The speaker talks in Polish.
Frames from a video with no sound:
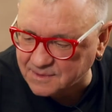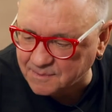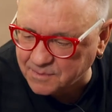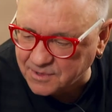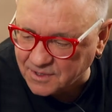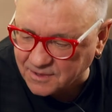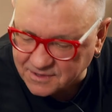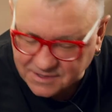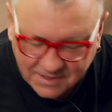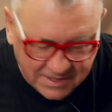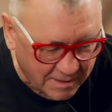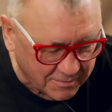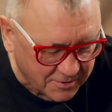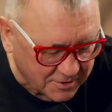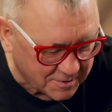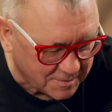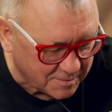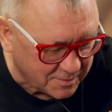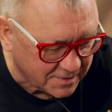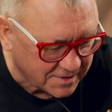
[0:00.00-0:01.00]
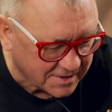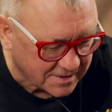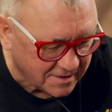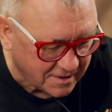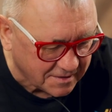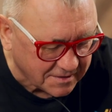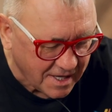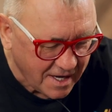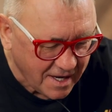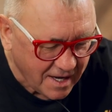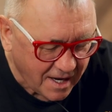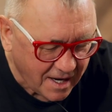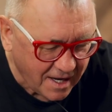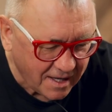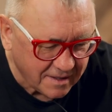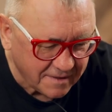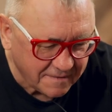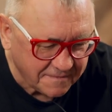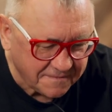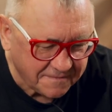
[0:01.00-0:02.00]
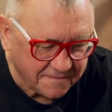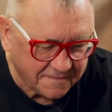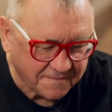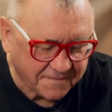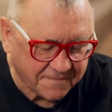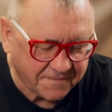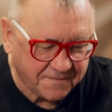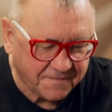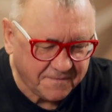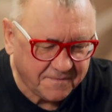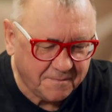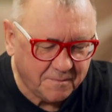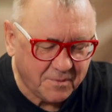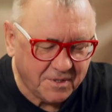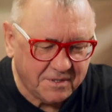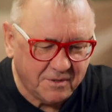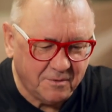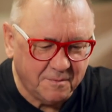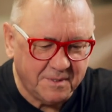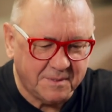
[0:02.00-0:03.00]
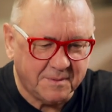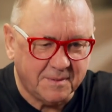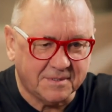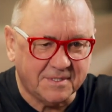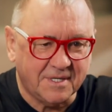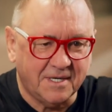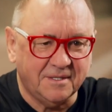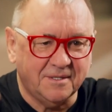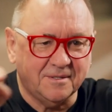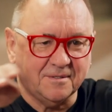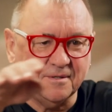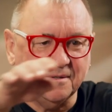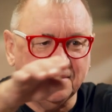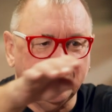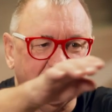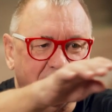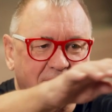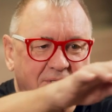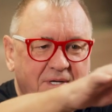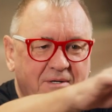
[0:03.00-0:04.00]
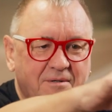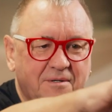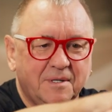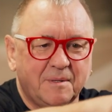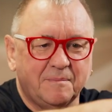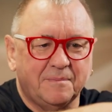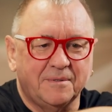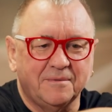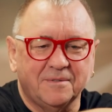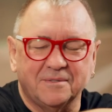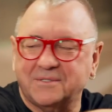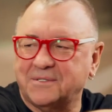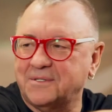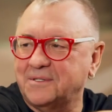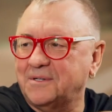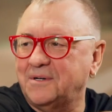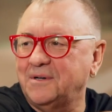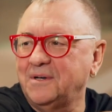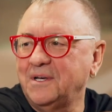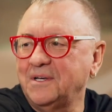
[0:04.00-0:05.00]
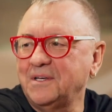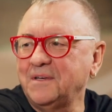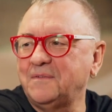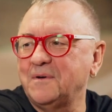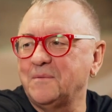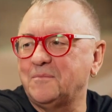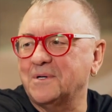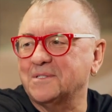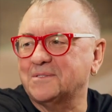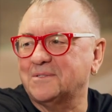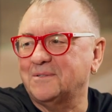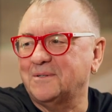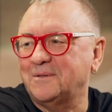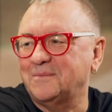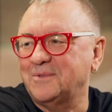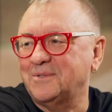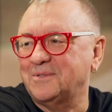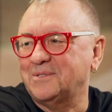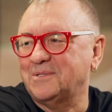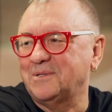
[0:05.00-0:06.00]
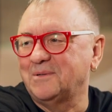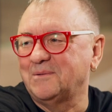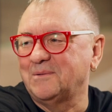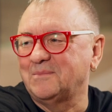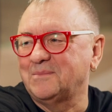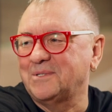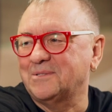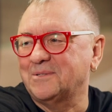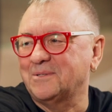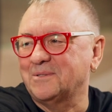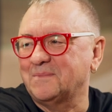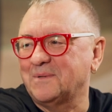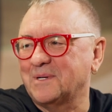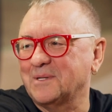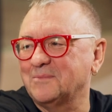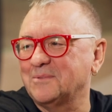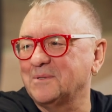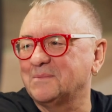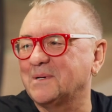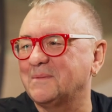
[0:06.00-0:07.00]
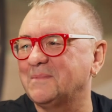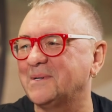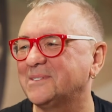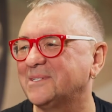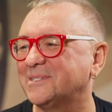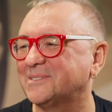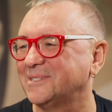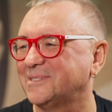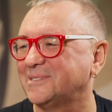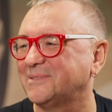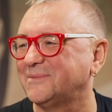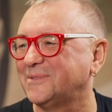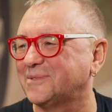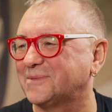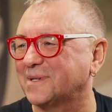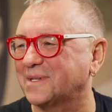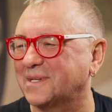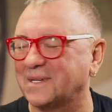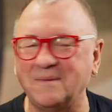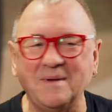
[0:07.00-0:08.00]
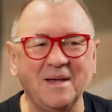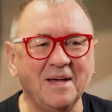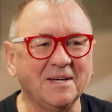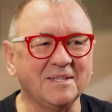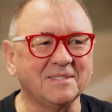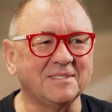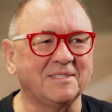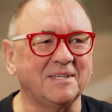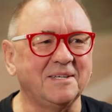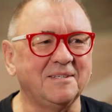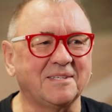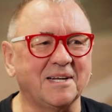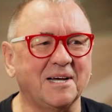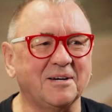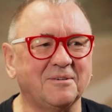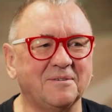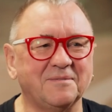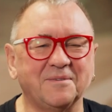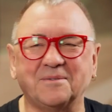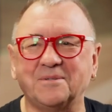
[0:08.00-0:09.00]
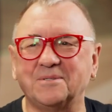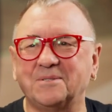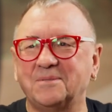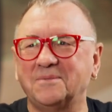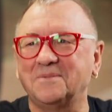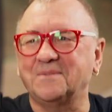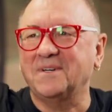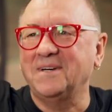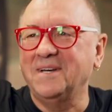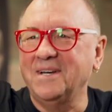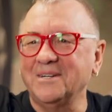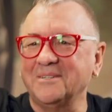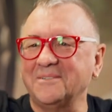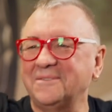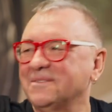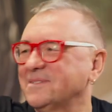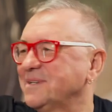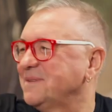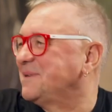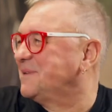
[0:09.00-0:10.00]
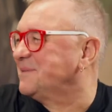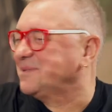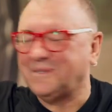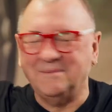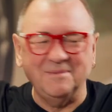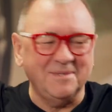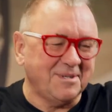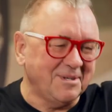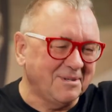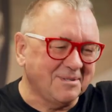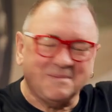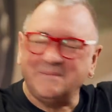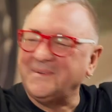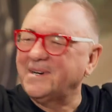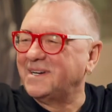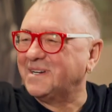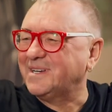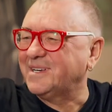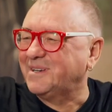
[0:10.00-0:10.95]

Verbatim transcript: y, z blok samochód był stąd, ale w mojej ubezpieczalni to, tego nie połączono i wypłacono mi 80 marek. Byłem najbardziej szczęśliwym człowiekiem. Z Intrako wychodziłem mówię, kurde, mam 80